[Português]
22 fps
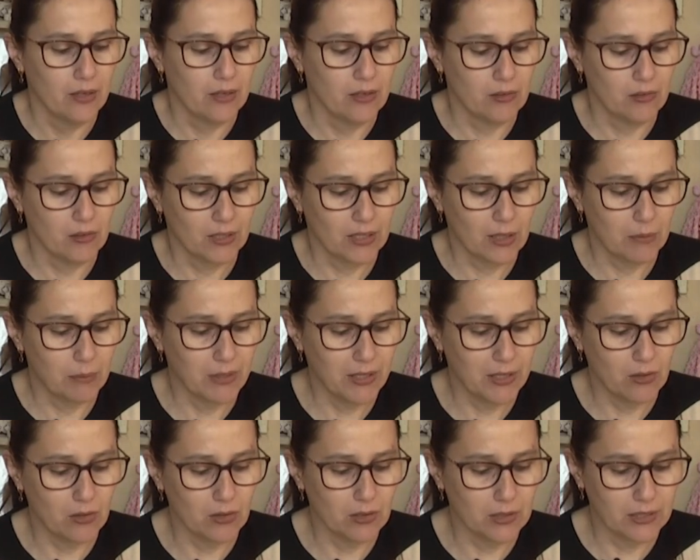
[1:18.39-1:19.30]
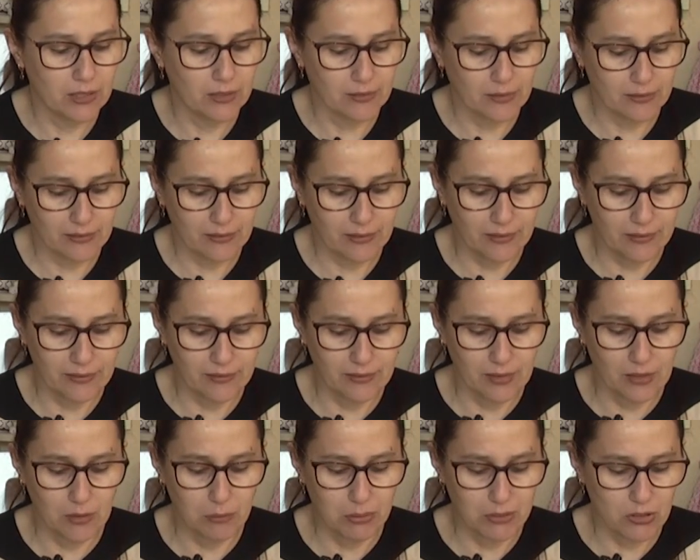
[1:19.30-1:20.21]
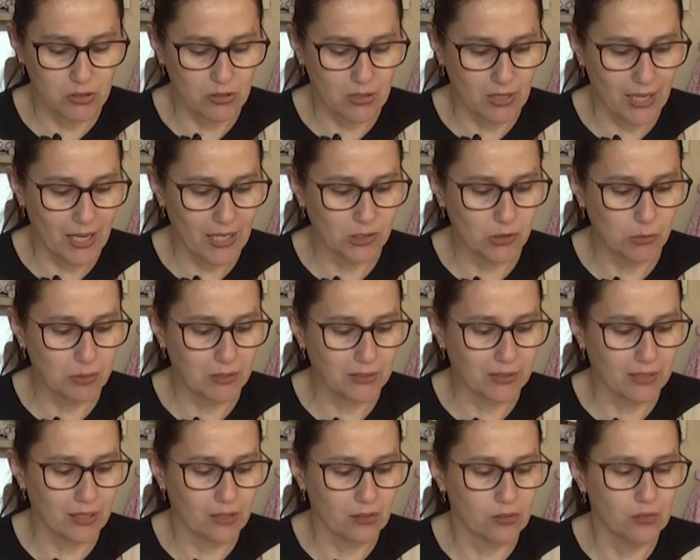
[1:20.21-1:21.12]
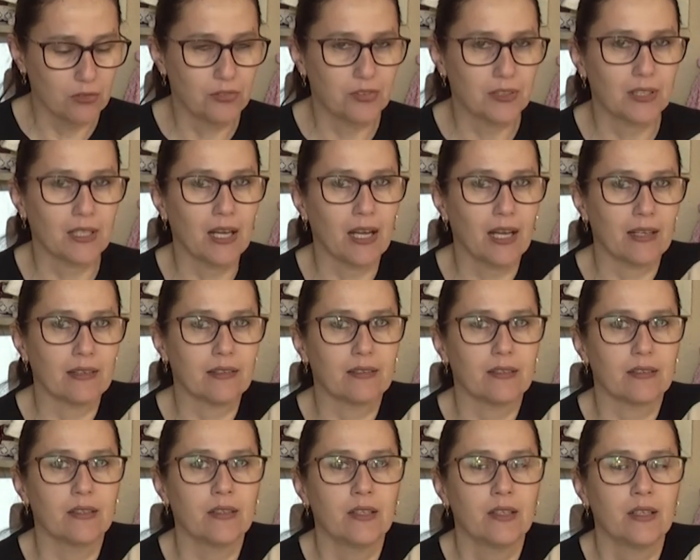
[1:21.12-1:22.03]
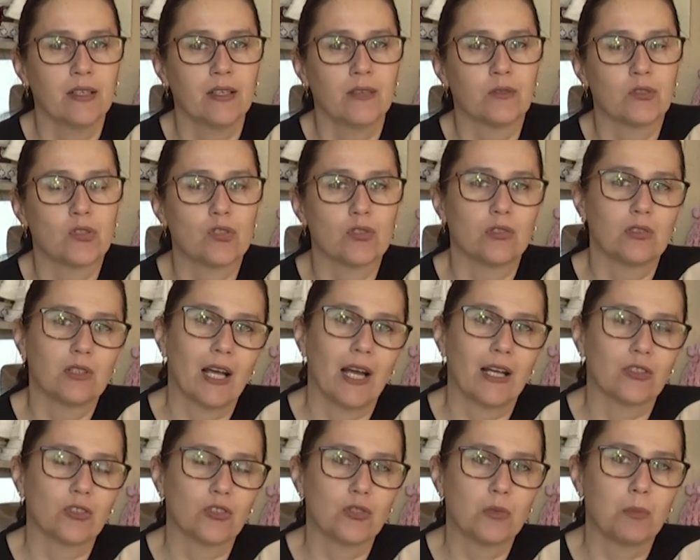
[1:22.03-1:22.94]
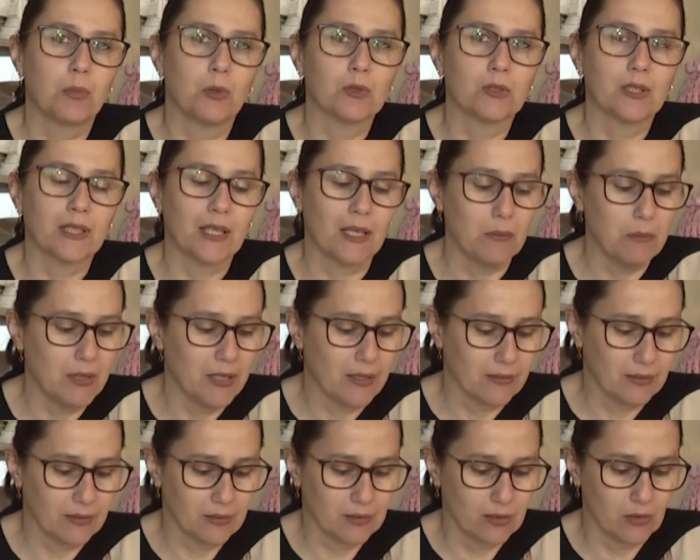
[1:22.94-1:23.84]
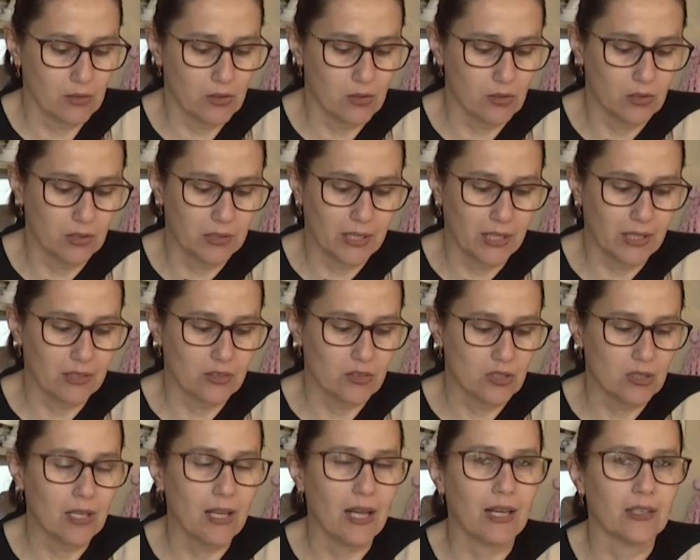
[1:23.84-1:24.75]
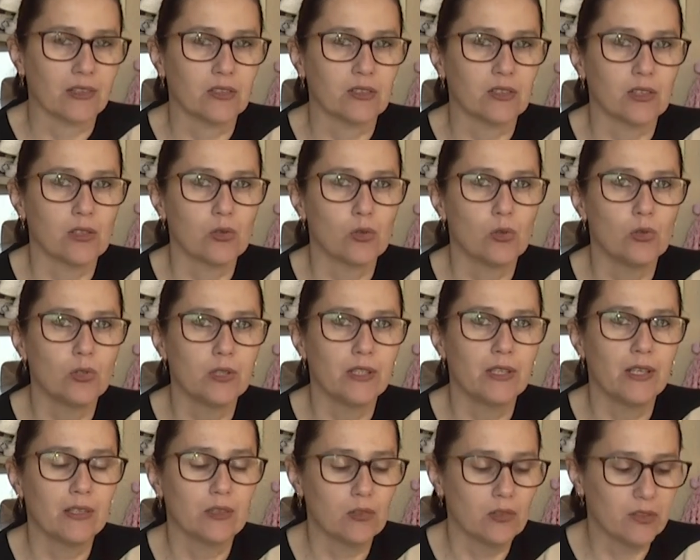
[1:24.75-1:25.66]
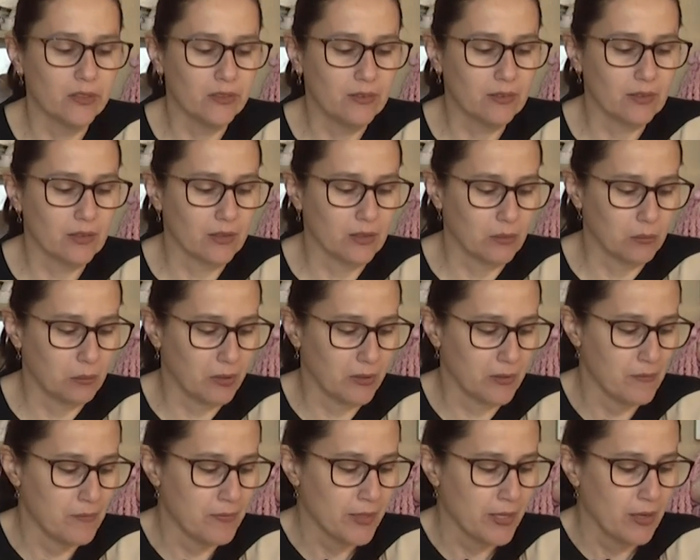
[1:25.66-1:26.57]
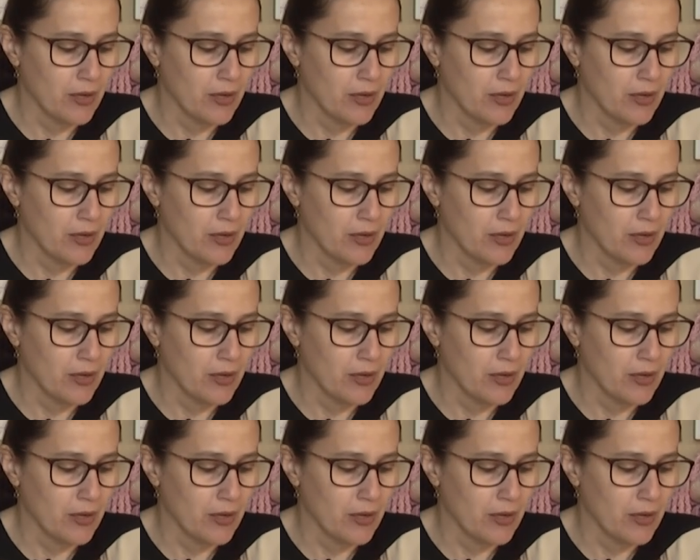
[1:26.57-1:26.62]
Eu acabei colocando essa estampa de lado para que ela não ficasse de um lado de ponta cabeça, então eu coloquei ela de lado. Então cuidem com estampa.